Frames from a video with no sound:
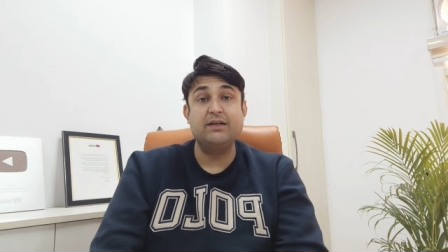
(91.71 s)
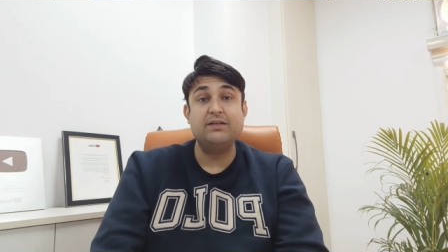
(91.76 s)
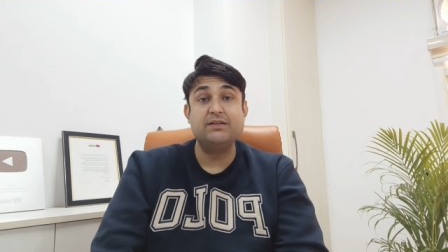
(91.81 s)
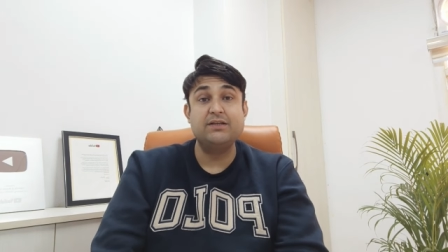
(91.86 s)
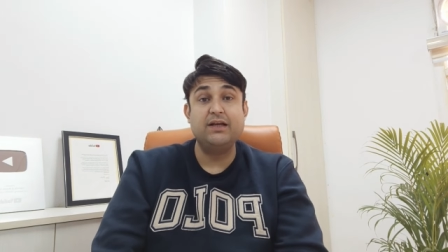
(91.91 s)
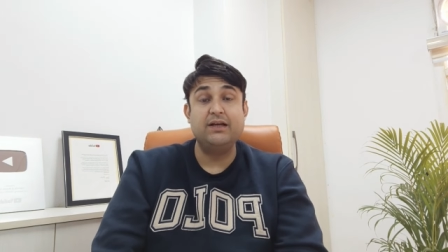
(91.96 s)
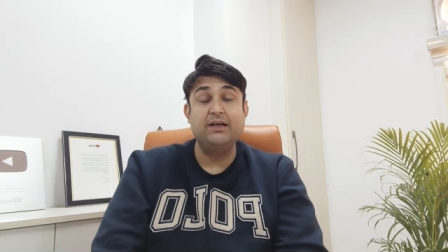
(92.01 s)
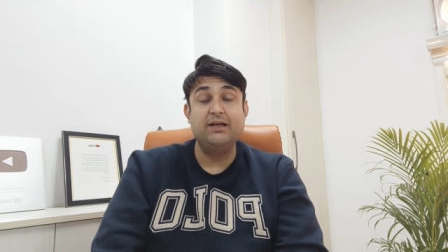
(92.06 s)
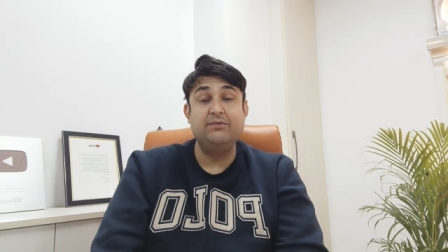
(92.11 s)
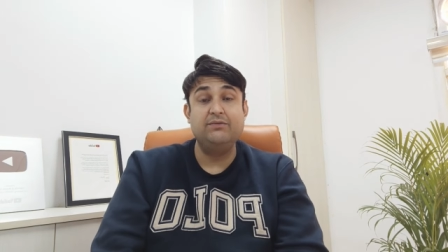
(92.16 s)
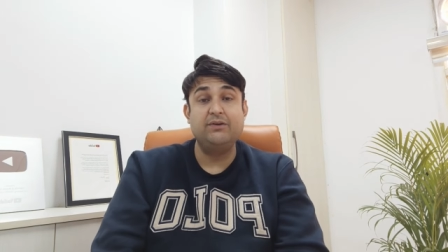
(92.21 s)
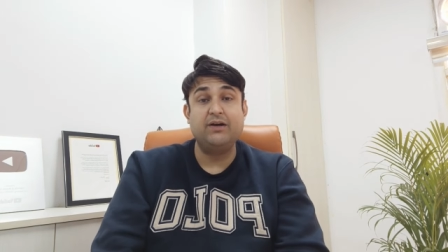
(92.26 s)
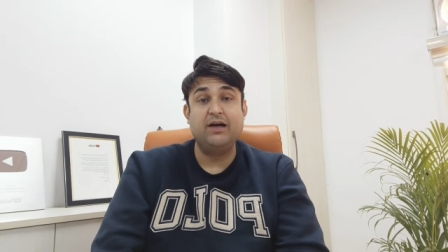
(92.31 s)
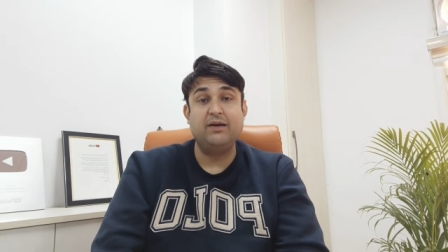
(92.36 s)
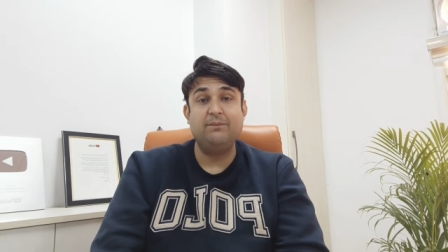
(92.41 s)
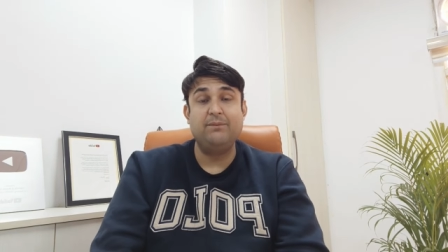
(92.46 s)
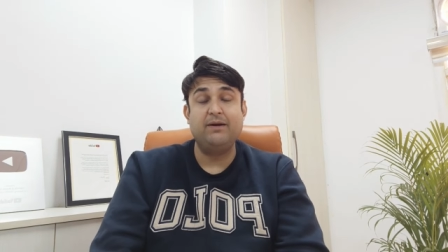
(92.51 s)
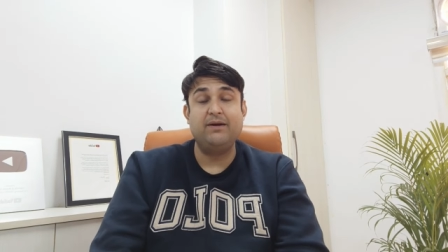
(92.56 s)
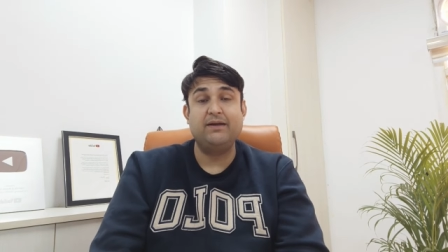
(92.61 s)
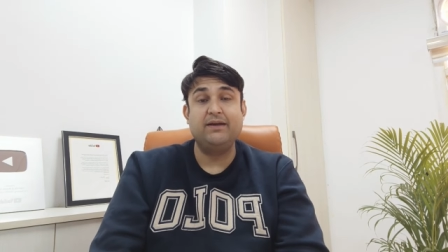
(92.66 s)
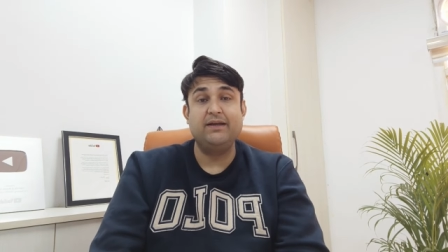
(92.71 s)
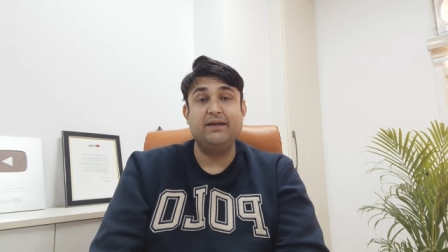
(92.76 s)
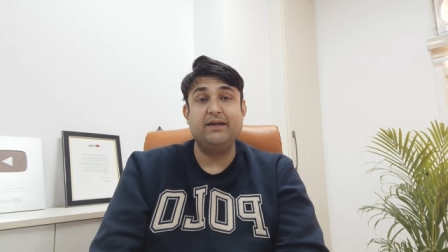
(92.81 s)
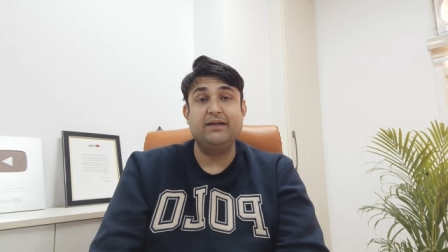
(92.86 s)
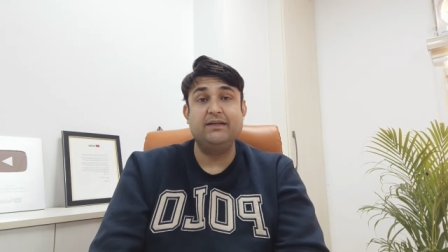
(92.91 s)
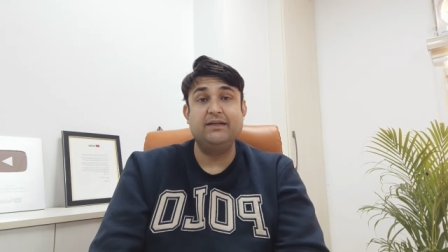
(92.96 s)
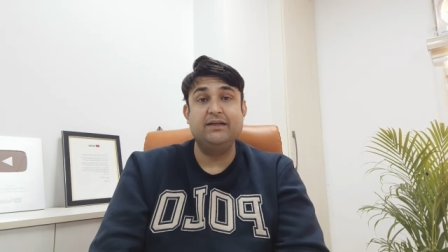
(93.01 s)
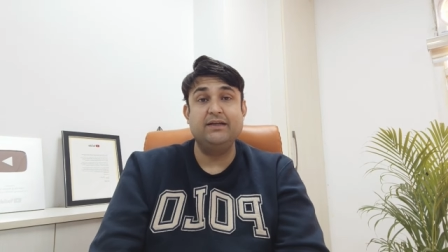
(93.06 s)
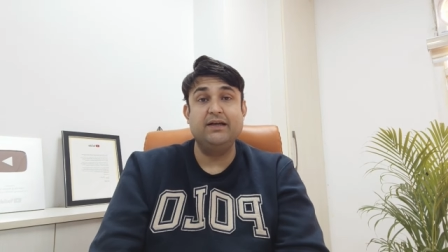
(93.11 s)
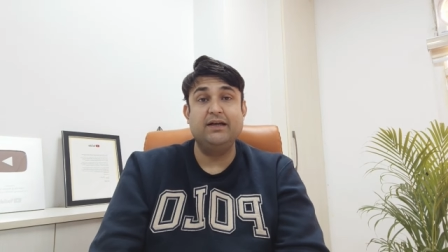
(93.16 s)
गज का लिफ्ट कार पार्किंग
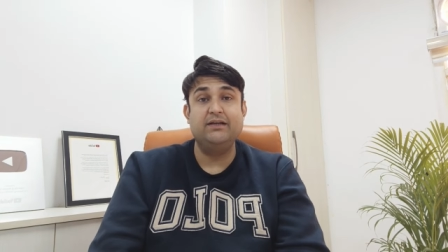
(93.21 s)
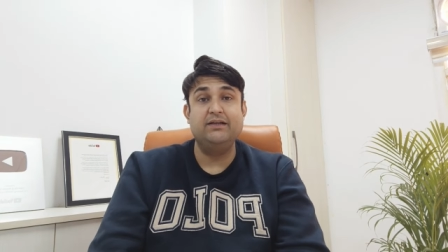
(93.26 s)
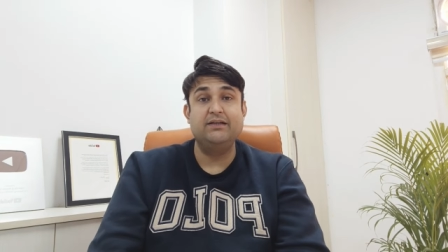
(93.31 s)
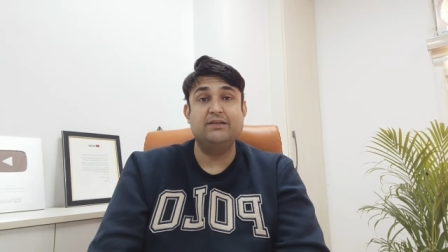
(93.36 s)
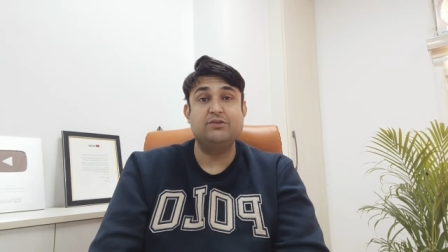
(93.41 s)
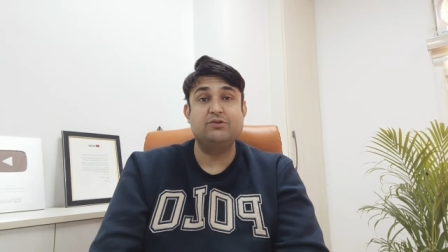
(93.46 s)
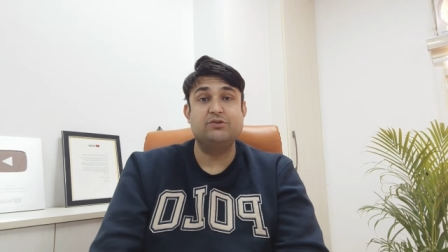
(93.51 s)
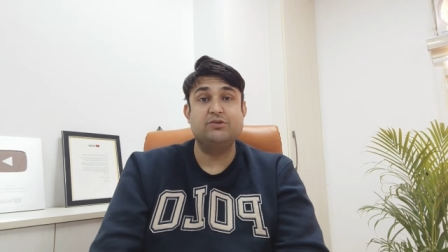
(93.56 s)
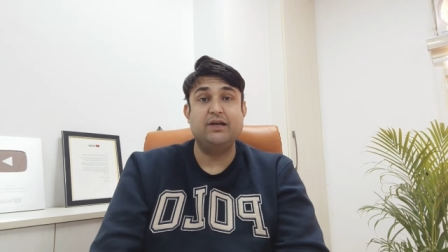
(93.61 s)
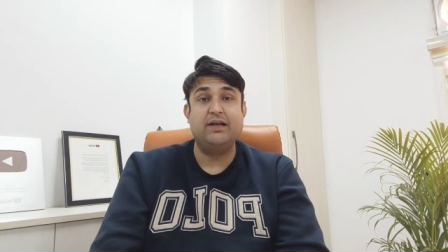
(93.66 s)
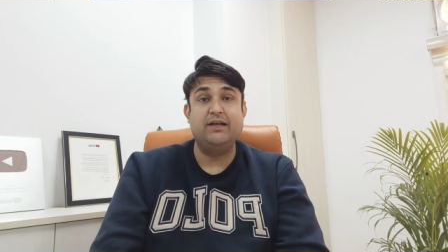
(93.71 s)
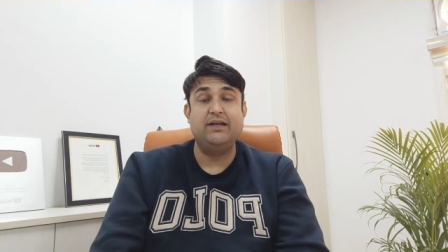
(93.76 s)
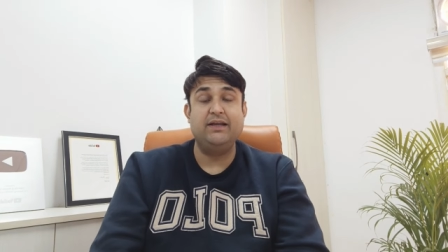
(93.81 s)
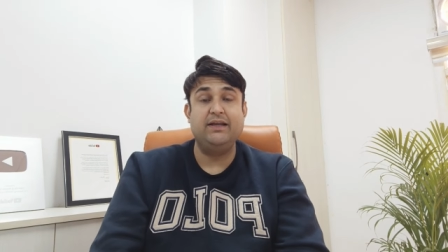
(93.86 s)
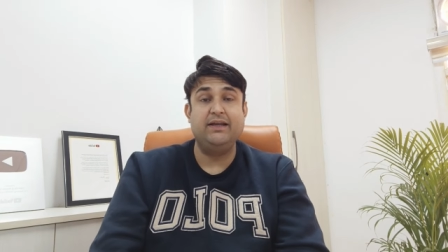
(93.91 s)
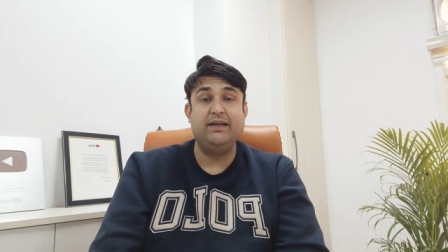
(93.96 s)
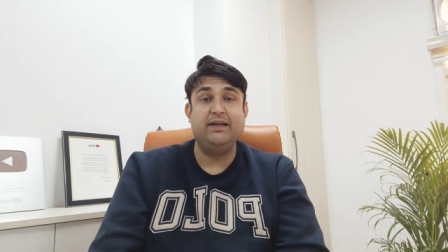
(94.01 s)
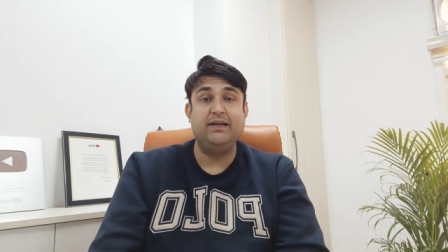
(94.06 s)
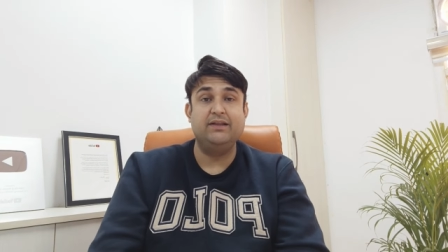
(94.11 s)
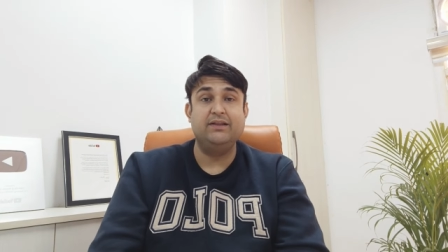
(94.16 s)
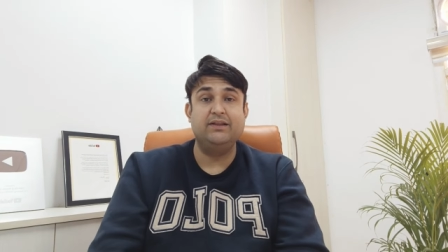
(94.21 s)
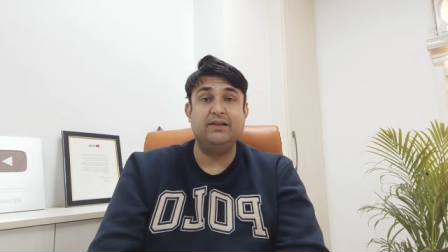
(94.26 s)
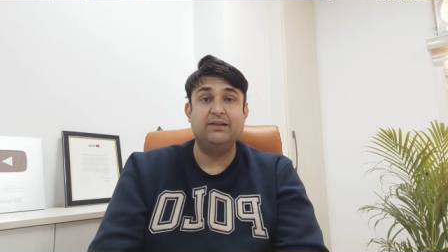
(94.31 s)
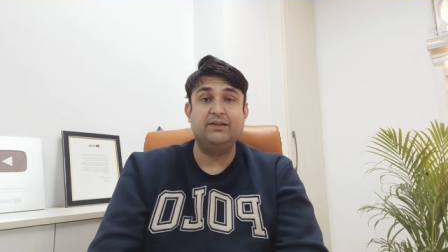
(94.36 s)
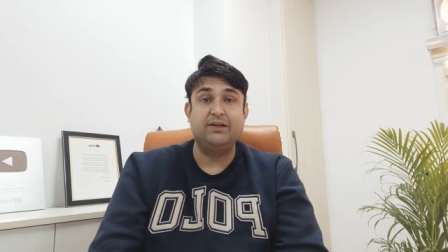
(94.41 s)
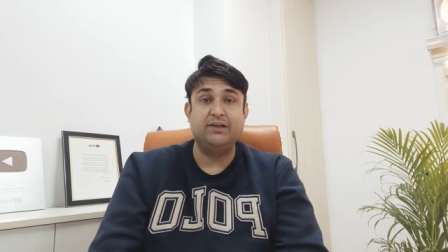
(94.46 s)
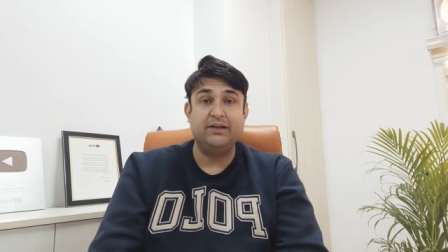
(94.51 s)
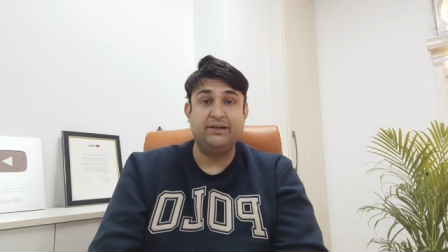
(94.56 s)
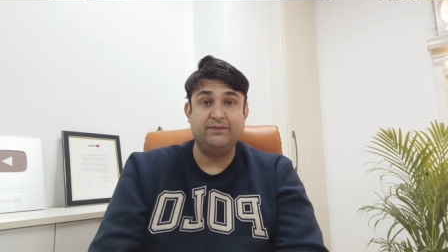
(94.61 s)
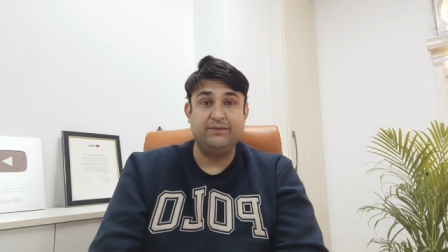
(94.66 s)
गेटेड गार्डेड सोसाइटी के अंदर
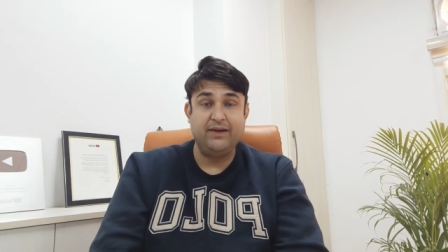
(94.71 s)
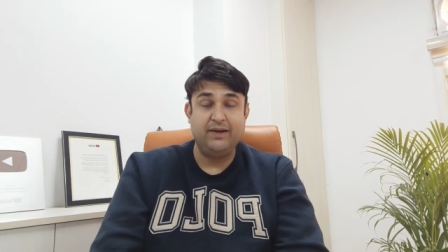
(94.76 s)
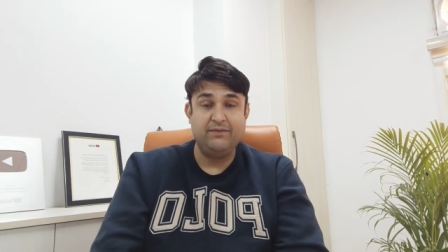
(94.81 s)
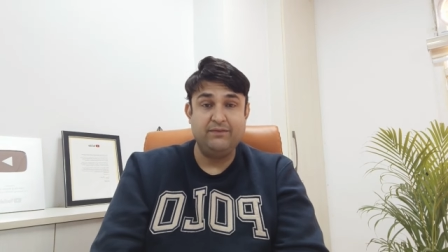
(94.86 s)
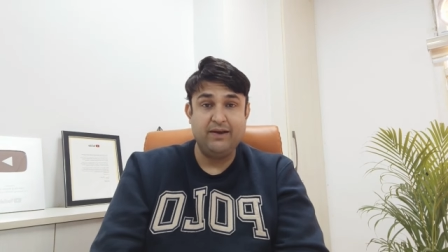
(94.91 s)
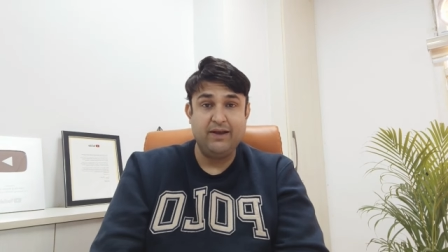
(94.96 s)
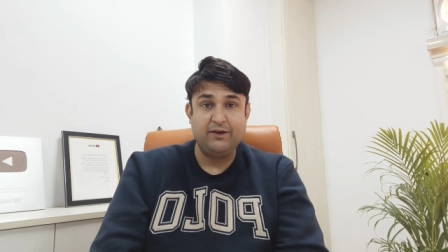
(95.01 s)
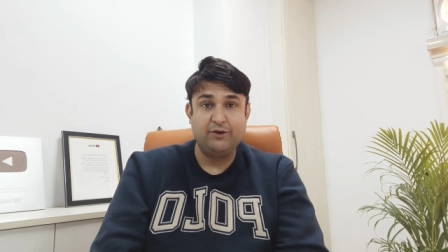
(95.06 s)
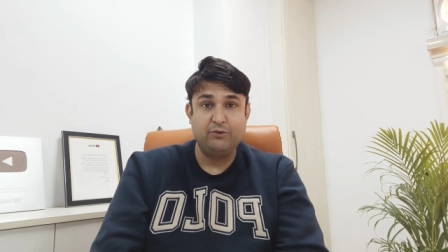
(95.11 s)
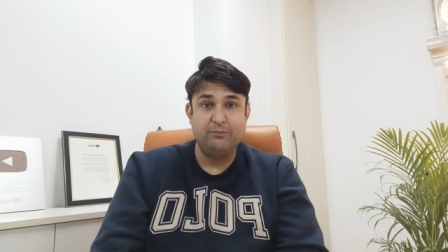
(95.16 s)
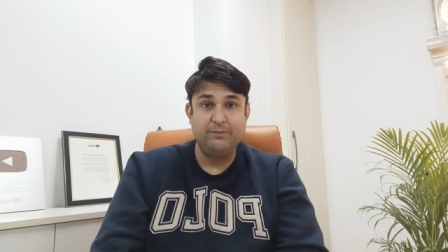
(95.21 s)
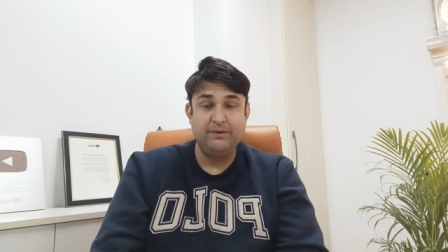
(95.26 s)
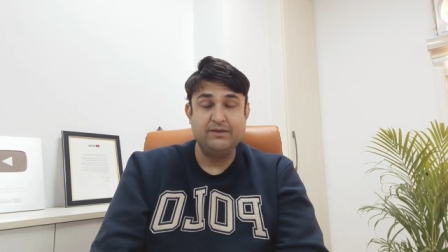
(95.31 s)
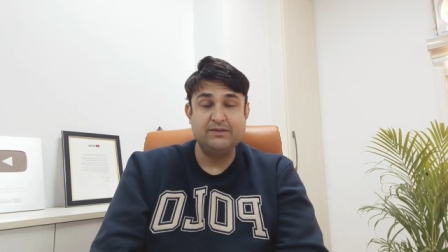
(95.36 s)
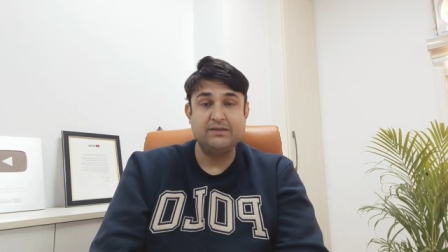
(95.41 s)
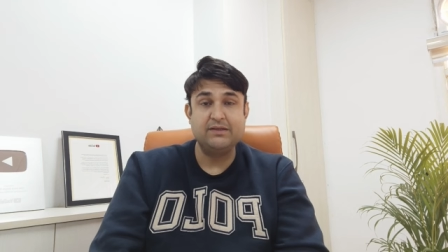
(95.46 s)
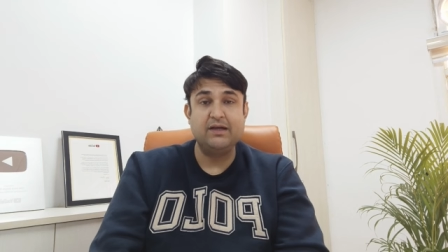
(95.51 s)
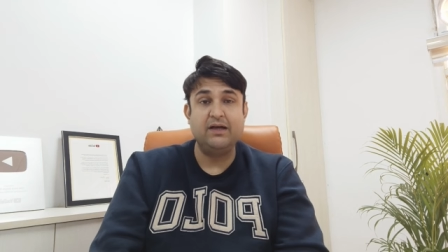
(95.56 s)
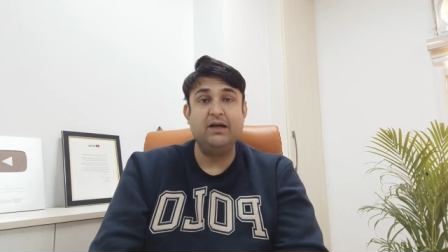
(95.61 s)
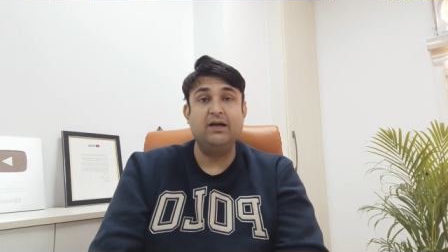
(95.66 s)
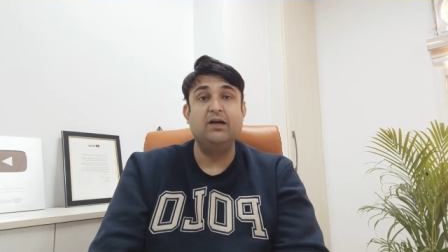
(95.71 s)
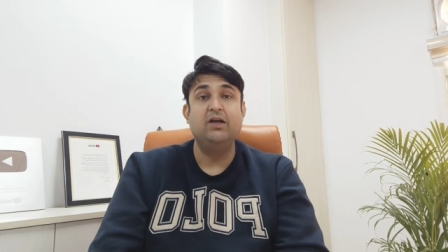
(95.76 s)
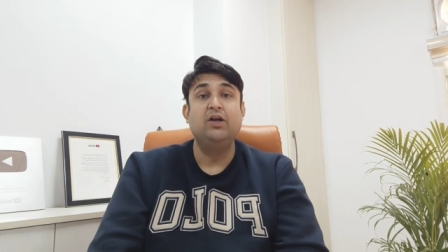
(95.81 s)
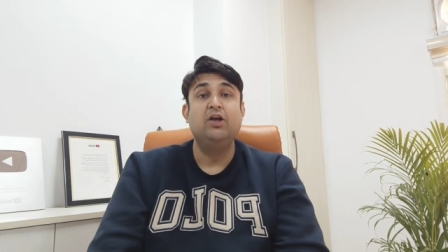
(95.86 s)
35 लाख रुपीस का